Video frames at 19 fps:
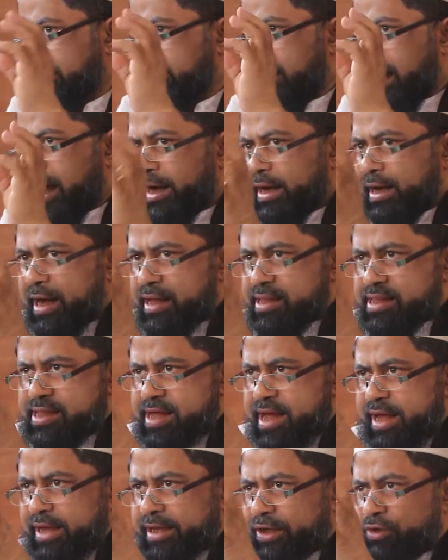তার কাছে
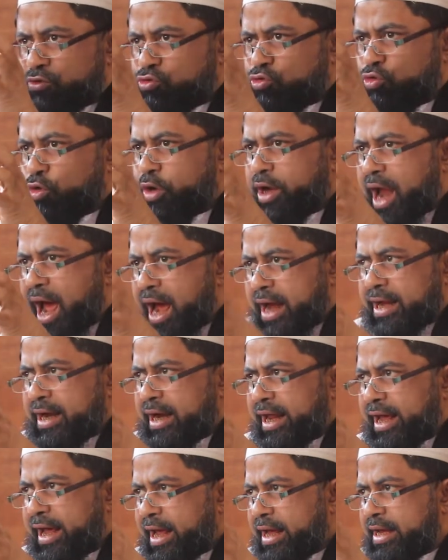কিছু
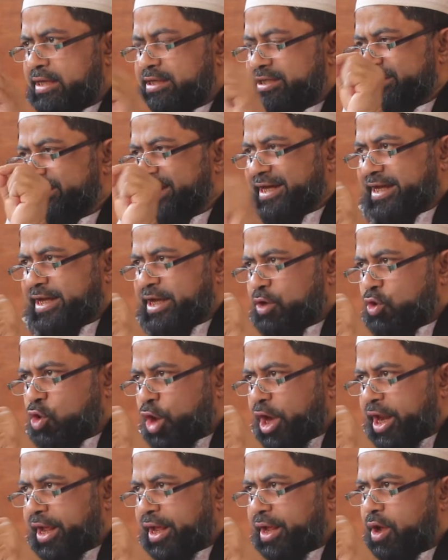রাখলে সে কি
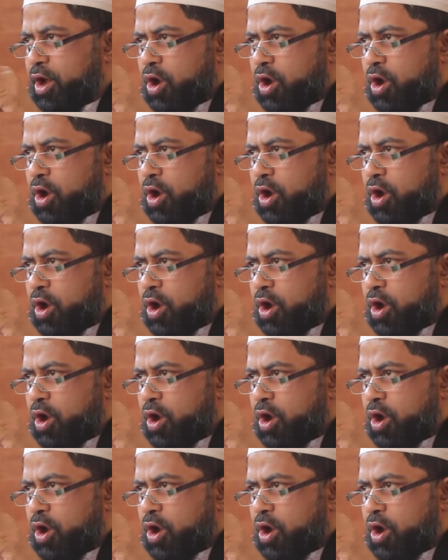করে